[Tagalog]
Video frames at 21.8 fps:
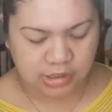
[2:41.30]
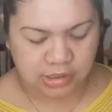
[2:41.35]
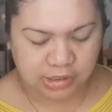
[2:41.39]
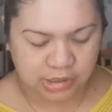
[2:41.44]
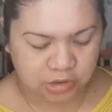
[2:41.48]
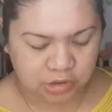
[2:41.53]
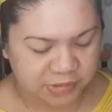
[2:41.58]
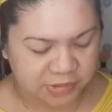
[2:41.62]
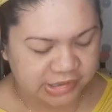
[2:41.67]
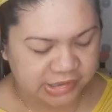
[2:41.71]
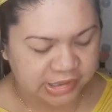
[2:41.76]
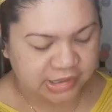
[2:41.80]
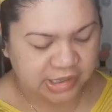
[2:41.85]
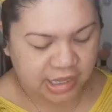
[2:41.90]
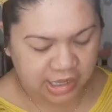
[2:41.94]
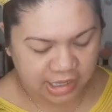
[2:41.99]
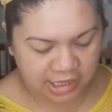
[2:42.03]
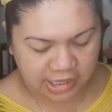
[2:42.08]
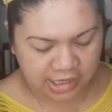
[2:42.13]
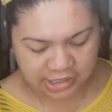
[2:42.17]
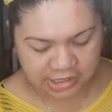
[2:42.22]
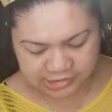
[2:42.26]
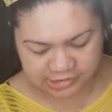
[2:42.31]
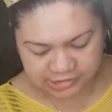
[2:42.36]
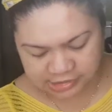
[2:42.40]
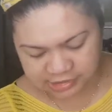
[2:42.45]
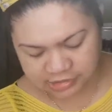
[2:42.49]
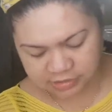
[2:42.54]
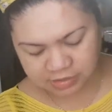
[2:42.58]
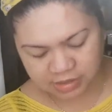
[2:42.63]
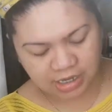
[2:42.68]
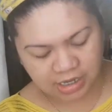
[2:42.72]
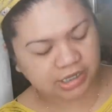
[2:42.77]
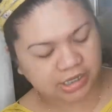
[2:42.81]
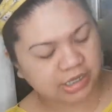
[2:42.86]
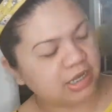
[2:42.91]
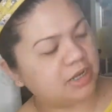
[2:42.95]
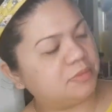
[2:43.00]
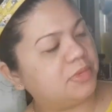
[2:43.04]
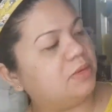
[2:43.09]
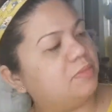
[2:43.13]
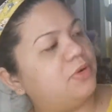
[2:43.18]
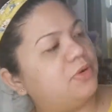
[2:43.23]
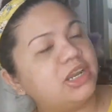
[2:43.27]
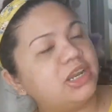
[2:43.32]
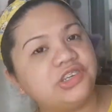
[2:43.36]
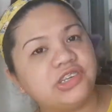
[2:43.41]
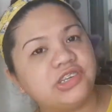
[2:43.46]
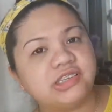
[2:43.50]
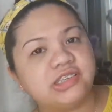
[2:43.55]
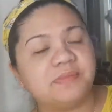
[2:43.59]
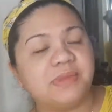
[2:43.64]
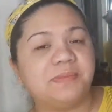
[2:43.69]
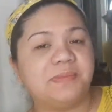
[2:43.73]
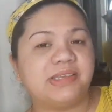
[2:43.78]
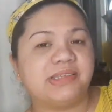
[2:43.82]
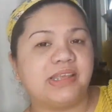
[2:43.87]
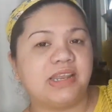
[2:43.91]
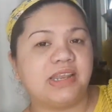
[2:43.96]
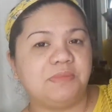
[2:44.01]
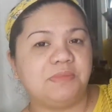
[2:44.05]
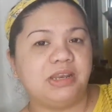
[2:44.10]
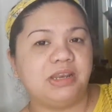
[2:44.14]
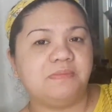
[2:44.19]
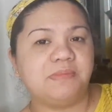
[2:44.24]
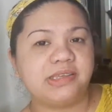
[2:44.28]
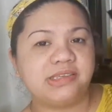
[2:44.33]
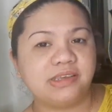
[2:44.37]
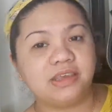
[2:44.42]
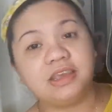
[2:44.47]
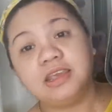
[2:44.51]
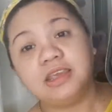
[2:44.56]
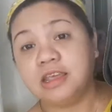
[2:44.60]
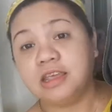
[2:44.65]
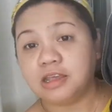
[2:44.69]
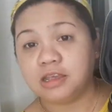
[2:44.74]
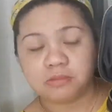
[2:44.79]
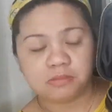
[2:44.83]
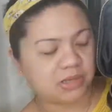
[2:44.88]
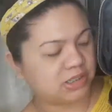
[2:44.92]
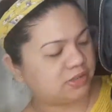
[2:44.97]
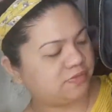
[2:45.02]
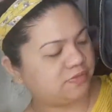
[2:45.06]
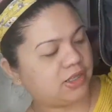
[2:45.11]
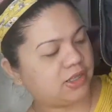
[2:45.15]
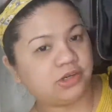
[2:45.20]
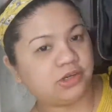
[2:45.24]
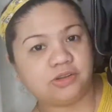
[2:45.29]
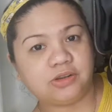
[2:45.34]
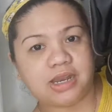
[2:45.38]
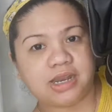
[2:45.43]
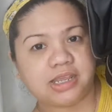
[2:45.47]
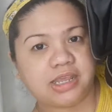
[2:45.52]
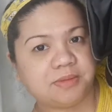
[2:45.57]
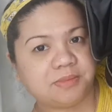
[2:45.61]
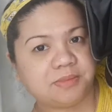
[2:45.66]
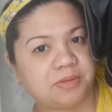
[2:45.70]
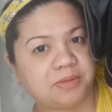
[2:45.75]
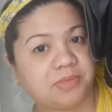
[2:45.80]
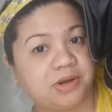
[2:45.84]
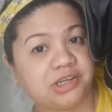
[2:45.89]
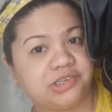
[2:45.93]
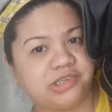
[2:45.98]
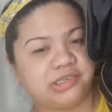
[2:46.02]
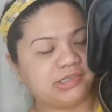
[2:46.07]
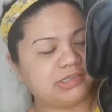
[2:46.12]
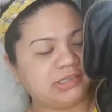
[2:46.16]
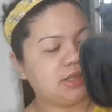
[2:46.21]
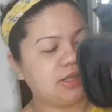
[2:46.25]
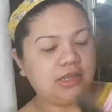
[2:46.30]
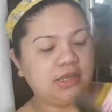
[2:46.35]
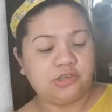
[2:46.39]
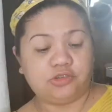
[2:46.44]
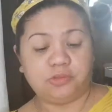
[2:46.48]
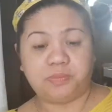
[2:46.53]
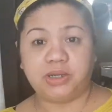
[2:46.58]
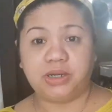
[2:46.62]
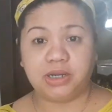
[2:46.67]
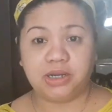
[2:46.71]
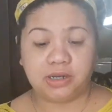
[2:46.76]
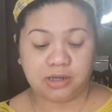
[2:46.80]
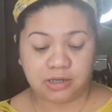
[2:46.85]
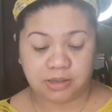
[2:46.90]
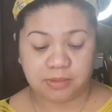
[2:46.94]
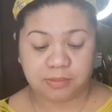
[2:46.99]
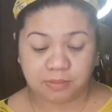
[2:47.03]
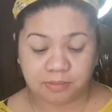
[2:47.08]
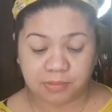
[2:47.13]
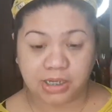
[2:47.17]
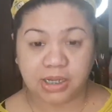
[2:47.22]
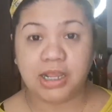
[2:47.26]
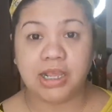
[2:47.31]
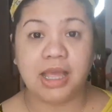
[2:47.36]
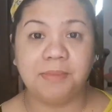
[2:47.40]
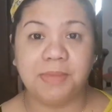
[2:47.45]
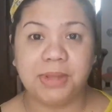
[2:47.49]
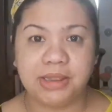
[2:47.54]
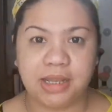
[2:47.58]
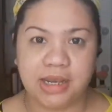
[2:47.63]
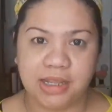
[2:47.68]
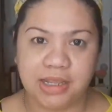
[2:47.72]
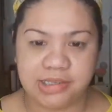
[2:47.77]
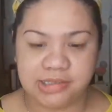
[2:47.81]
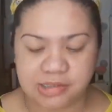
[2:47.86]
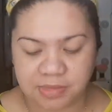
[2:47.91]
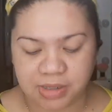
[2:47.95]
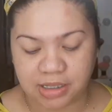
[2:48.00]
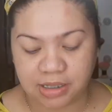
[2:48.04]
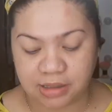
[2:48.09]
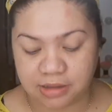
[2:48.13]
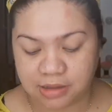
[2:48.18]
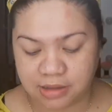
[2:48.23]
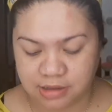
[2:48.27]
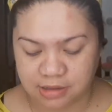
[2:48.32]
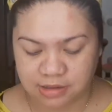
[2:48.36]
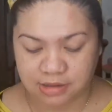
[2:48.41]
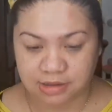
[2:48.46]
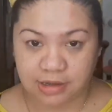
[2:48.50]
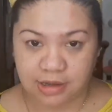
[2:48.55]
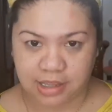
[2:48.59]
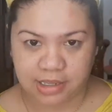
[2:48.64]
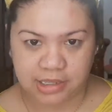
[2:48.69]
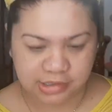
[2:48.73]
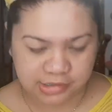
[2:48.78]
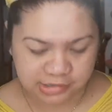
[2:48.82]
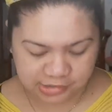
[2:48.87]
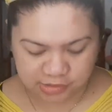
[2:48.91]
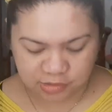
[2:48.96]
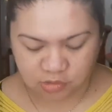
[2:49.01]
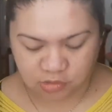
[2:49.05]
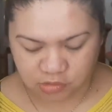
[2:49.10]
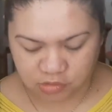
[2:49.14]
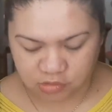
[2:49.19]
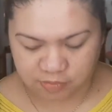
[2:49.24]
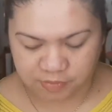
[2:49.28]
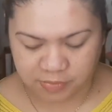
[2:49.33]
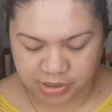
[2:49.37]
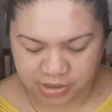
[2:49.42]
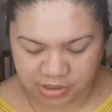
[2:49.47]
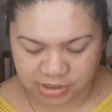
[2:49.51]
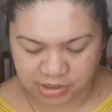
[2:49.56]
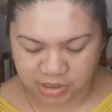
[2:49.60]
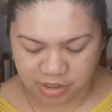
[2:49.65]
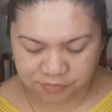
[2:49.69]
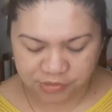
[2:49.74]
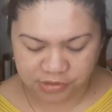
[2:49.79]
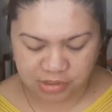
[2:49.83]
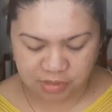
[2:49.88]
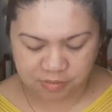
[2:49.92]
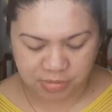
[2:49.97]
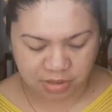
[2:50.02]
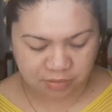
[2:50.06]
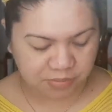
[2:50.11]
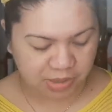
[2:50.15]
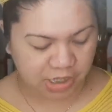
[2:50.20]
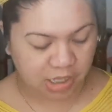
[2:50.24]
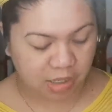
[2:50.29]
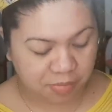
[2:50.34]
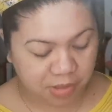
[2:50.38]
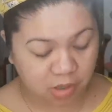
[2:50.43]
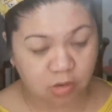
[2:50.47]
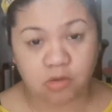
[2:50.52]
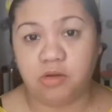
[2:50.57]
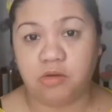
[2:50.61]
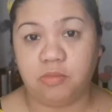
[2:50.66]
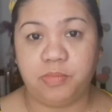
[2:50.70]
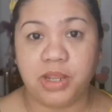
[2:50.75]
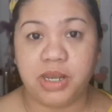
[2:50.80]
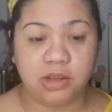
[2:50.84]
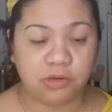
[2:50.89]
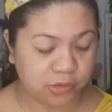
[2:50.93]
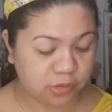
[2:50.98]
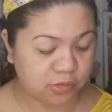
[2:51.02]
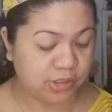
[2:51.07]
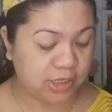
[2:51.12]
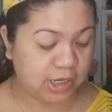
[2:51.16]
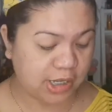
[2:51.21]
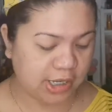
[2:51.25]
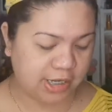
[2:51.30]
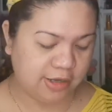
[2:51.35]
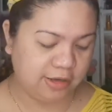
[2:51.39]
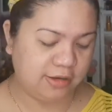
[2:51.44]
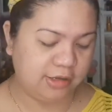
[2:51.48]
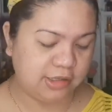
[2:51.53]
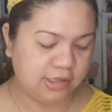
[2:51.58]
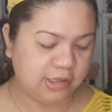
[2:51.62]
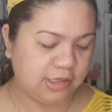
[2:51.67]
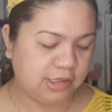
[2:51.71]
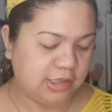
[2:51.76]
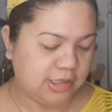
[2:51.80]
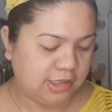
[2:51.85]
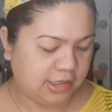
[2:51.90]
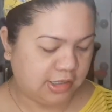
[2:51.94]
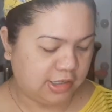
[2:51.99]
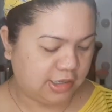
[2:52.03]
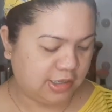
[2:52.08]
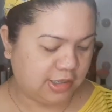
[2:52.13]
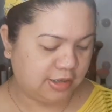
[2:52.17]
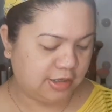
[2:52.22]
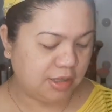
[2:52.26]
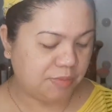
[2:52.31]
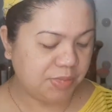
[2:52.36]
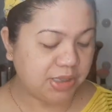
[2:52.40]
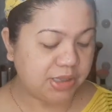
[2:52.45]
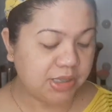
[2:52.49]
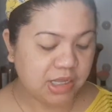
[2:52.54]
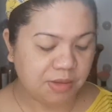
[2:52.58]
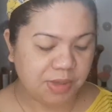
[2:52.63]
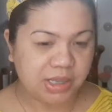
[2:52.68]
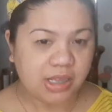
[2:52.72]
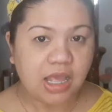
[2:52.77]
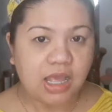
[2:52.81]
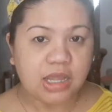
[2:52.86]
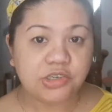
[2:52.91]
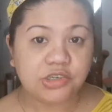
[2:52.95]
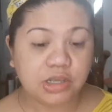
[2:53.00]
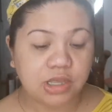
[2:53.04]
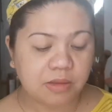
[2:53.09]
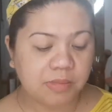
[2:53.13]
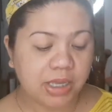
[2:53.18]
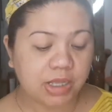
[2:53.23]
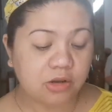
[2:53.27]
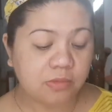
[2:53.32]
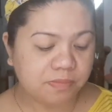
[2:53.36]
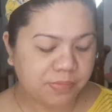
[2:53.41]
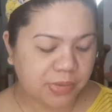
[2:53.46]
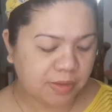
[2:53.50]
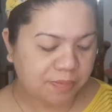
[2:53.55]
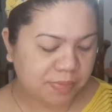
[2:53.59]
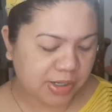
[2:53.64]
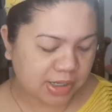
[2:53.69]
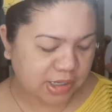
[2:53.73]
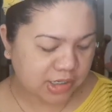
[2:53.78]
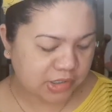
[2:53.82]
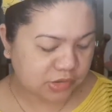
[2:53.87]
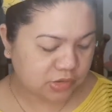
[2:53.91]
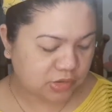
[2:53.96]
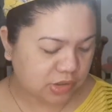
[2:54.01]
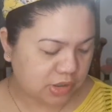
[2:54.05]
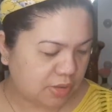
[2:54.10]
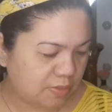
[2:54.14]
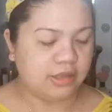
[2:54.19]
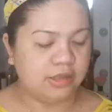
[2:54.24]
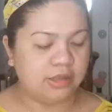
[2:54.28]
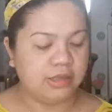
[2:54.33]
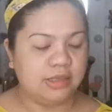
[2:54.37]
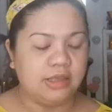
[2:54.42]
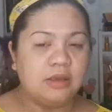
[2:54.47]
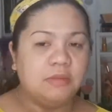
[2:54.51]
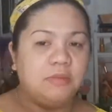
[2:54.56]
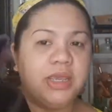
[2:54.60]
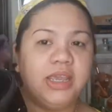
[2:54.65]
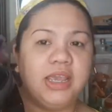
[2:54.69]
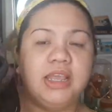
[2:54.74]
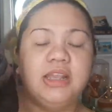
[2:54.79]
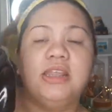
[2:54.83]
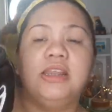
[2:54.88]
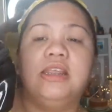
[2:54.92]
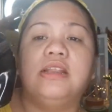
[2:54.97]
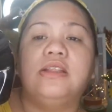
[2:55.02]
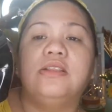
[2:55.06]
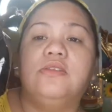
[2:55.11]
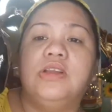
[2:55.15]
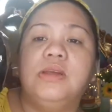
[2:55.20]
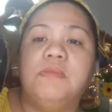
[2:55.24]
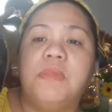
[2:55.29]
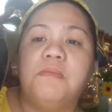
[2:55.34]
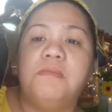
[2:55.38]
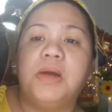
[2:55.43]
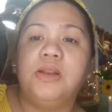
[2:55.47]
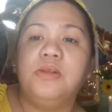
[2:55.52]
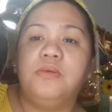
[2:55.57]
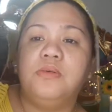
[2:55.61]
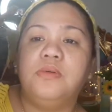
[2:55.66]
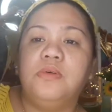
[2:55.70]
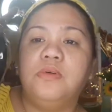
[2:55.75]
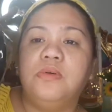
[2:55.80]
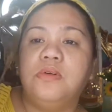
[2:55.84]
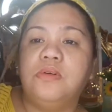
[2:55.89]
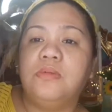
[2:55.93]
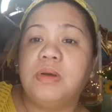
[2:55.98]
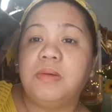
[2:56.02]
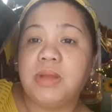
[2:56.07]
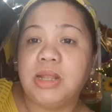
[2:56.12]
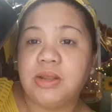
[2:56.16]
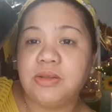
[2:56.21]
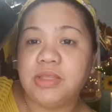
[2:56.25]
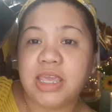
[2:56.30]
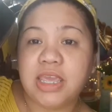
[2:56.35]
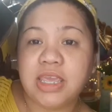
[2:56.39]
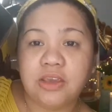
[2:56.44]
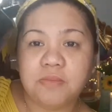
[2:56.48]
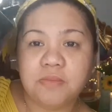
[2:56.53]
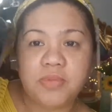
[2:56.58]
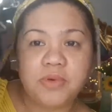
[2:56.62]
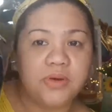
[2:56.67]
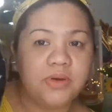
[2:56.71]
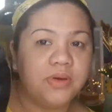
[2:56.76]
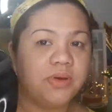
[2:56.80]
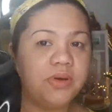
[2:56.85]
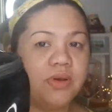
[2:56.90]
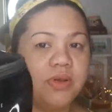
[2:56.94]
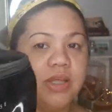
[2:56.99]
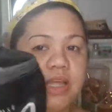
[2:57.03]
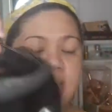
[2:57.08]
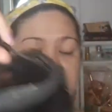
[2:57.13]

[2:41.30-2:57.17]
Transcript: dito pa sa taas, lalagyan ng mga brushes. May pasalamin pa si Max Factor to lalagyan ng mga brushes. Super magagamit talaga sa mga clients ko para every time mag-makeup ako, pwede ko itong dalhin. Yan, gamit na gamit. At saka meron pa pala, sorry. Bigay din ito ni Mamalu. Mamalu, thank you po.